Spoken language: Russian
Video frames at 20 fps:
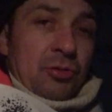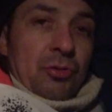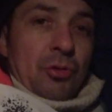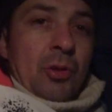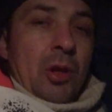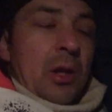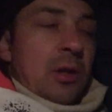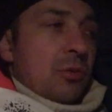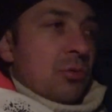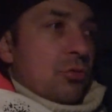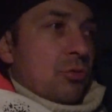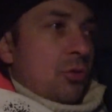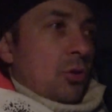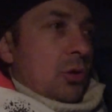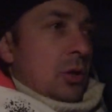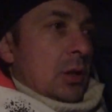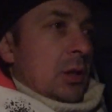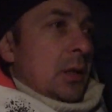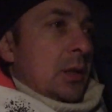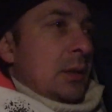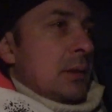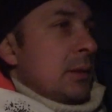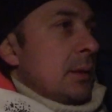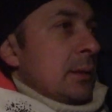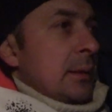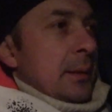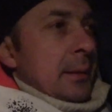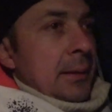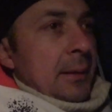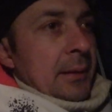что на льду что-то, да,
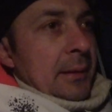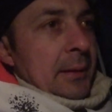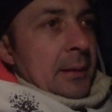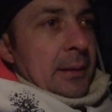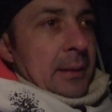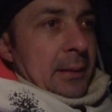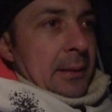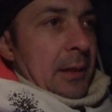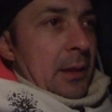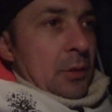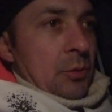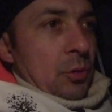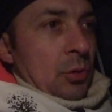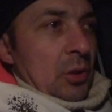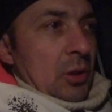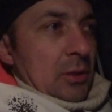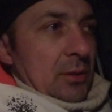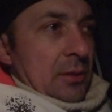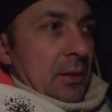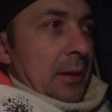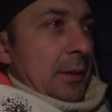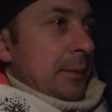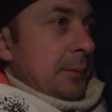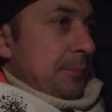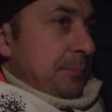находится.